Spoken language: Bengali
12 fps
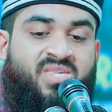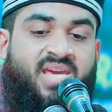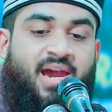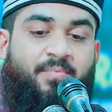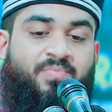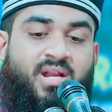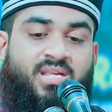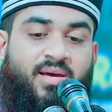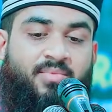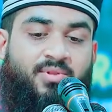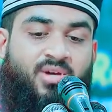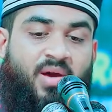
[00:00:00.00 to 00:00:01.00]
যে আপনার
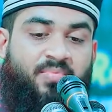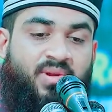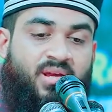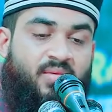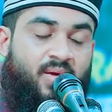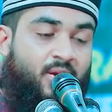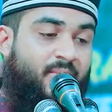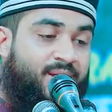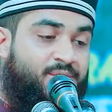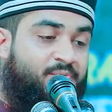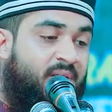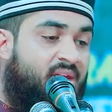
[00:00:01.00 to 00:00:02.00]
স্বামী তো আপনাকে
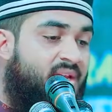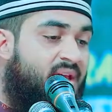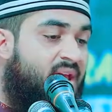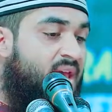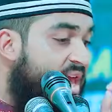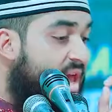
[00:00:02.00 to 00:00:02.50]
ভালোবাসবেই না